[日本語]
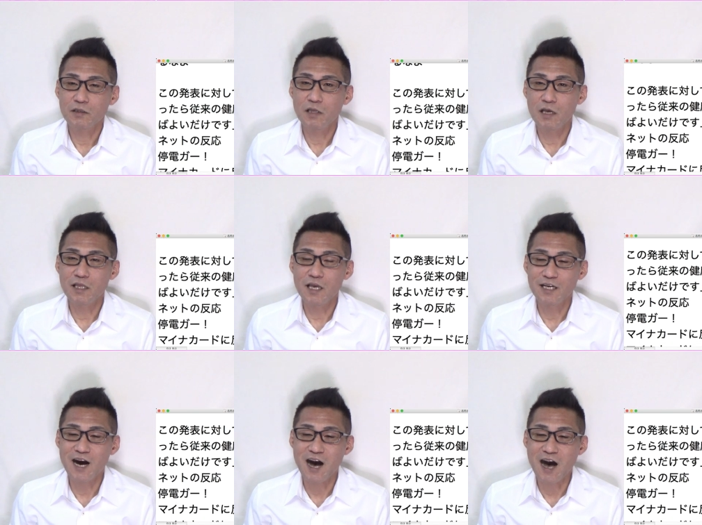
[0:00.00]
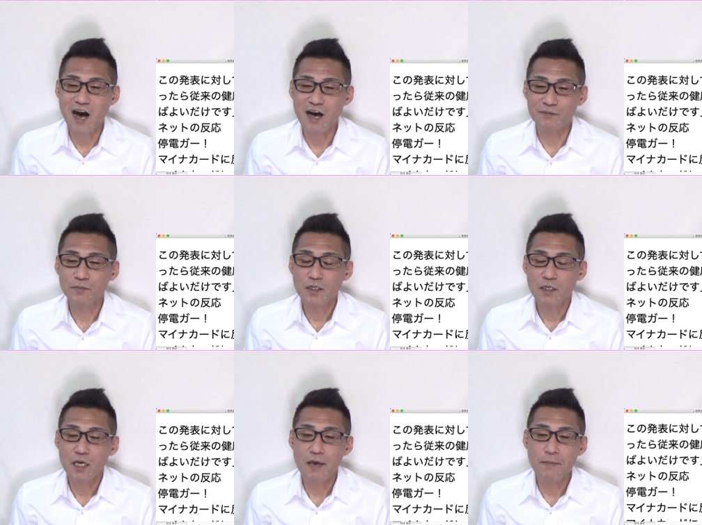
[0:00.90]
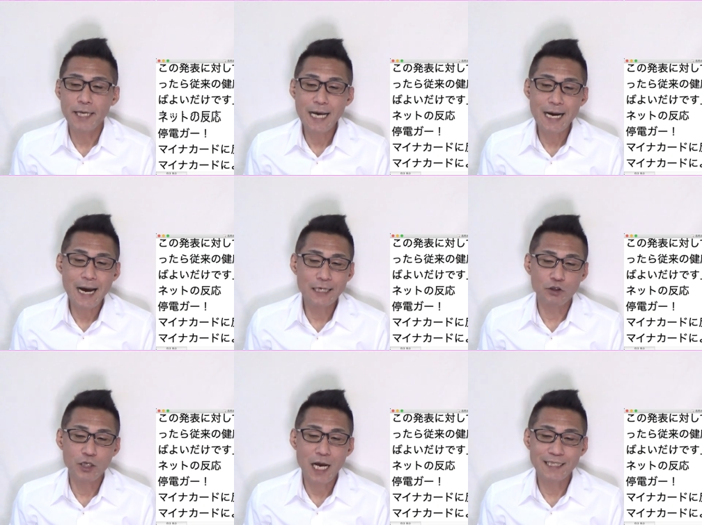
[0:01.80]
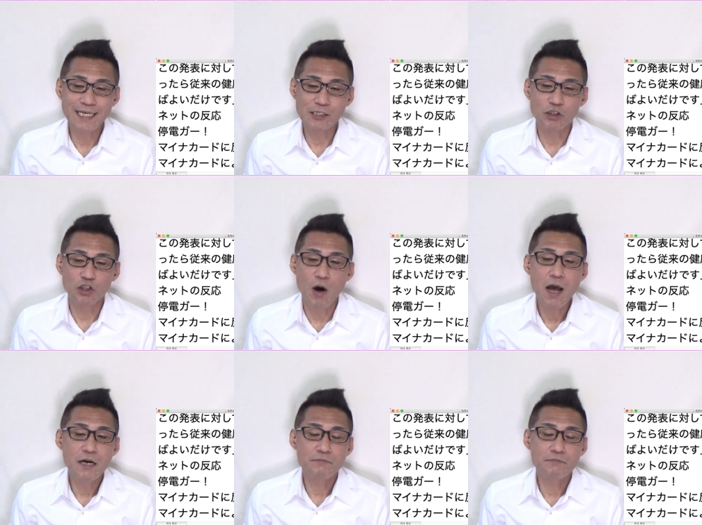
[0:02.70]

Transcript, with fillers: 停電がーえー、マイナカードに反対する人は、